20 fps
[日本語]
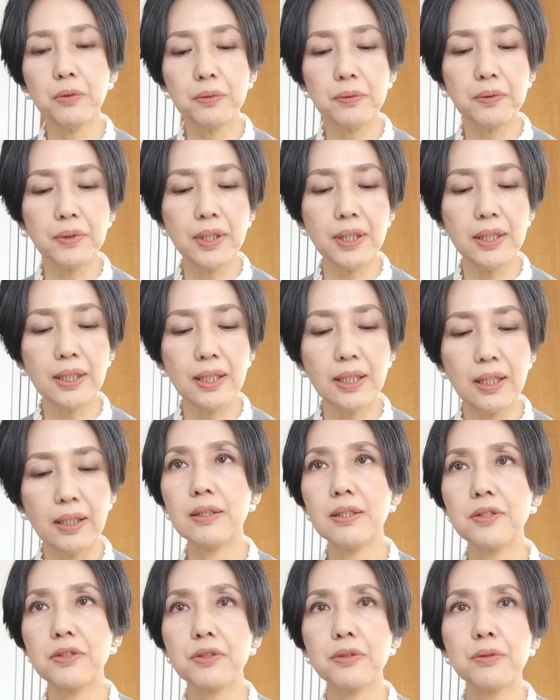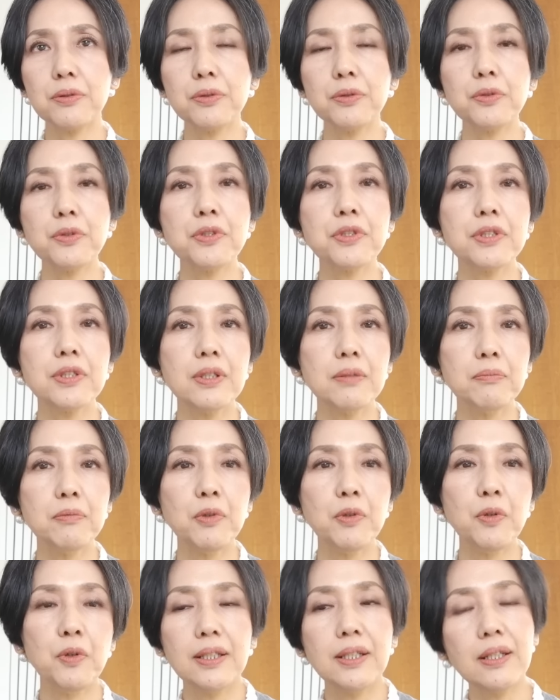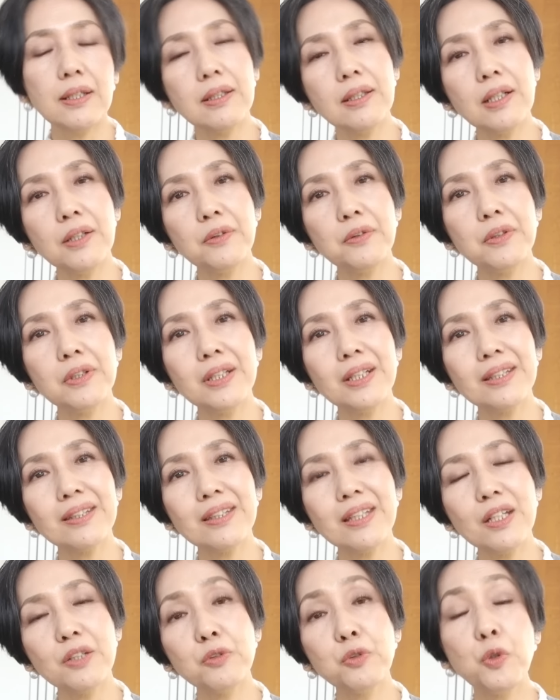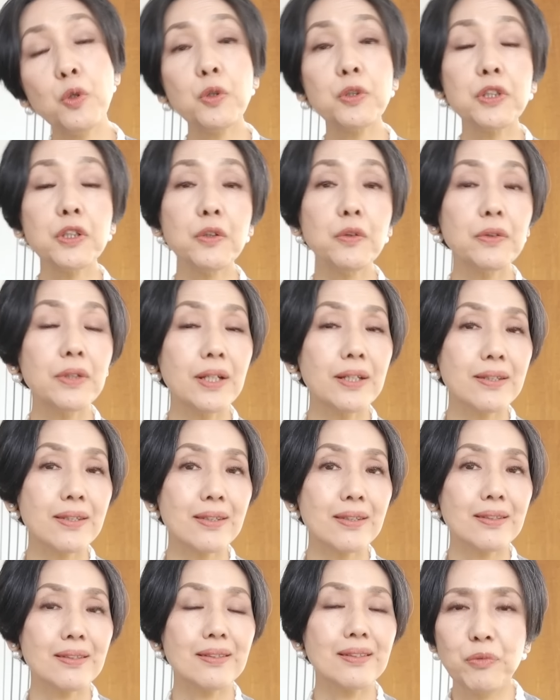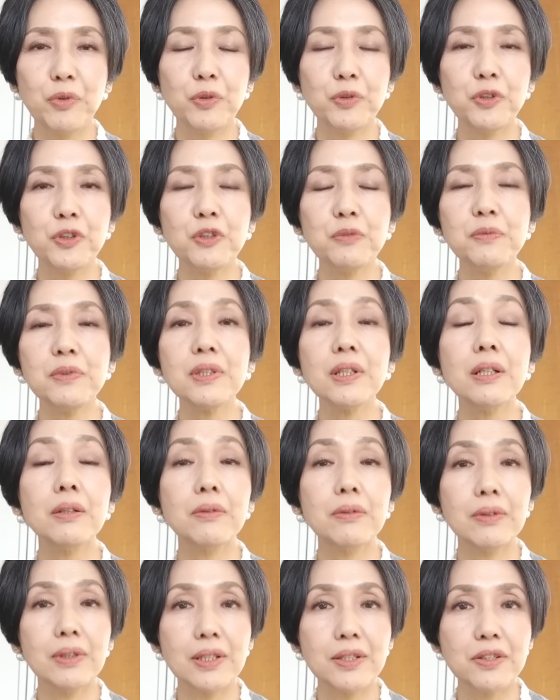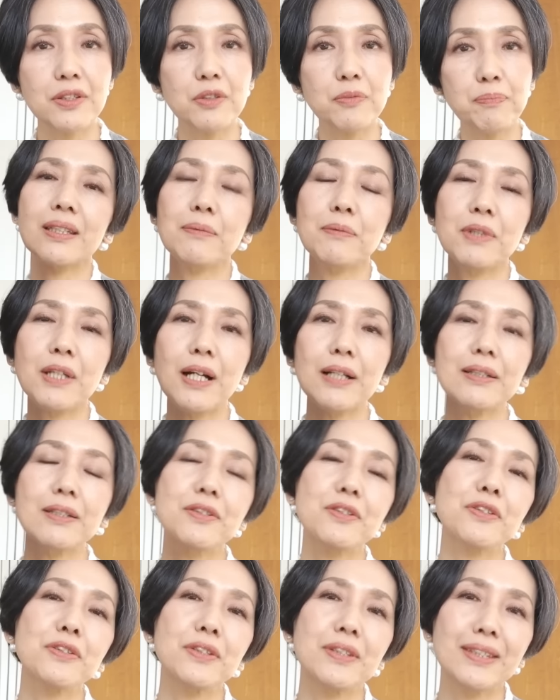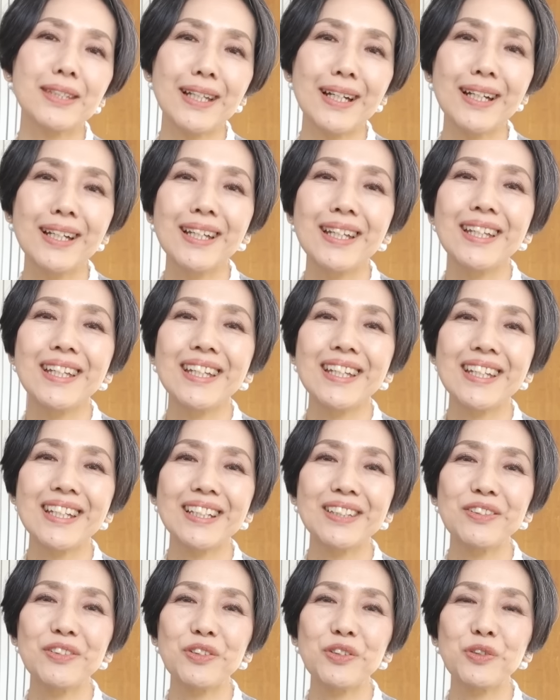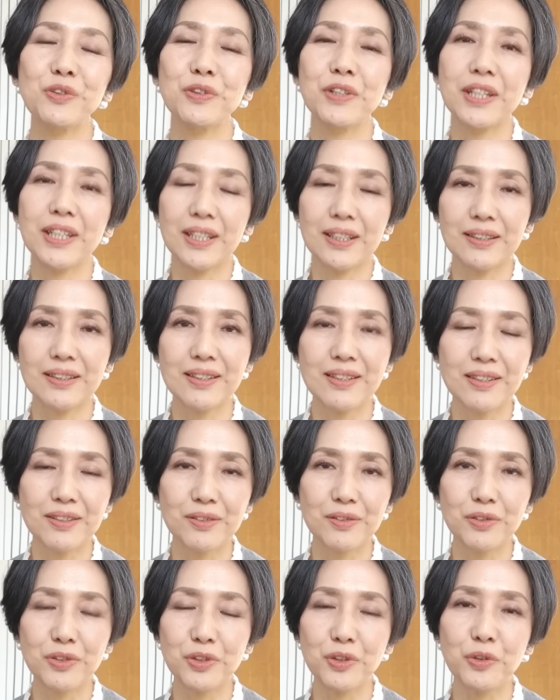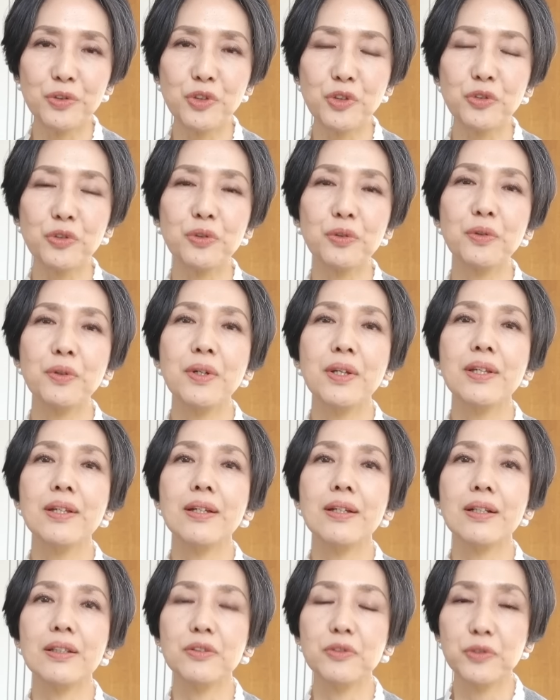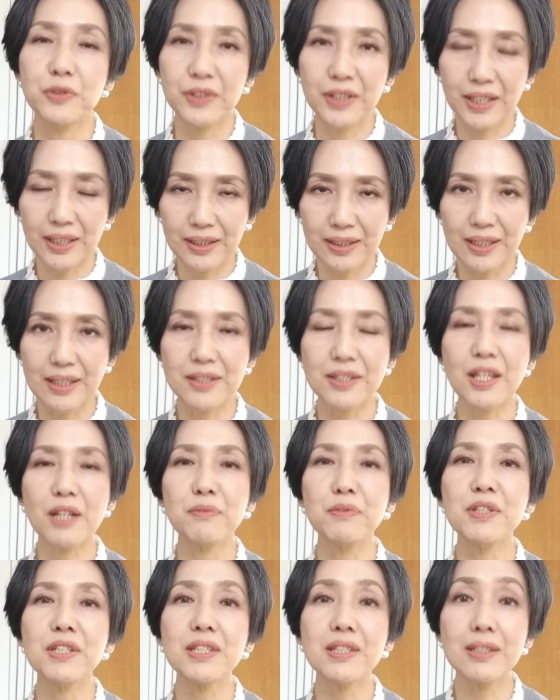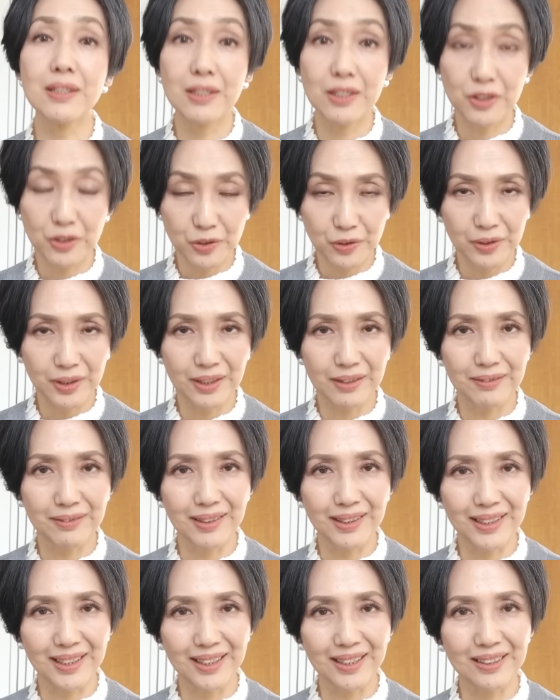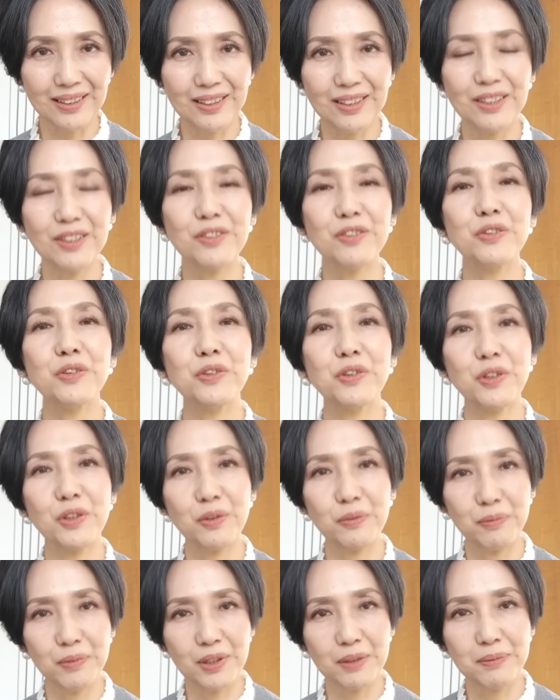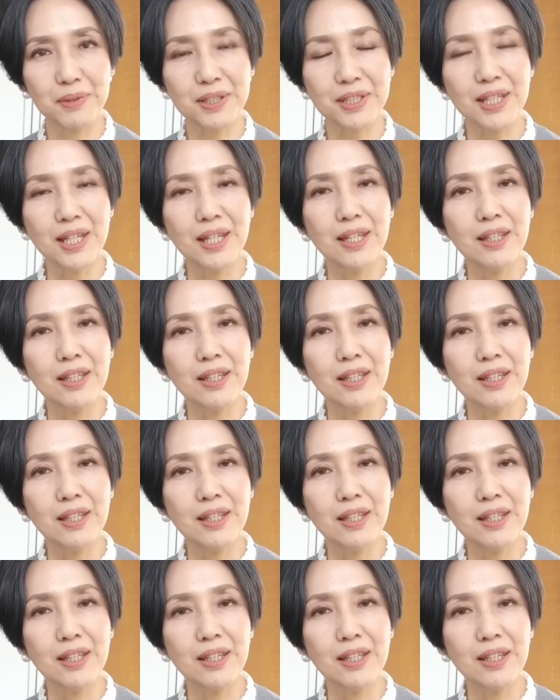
ングヘアにするとしてもレイヤーを入れて動きを出すボリューム感を出すたまに張り付いたあのロングヘアにするとちょっとあの老けて寂しい印象になるかなっていうふに思います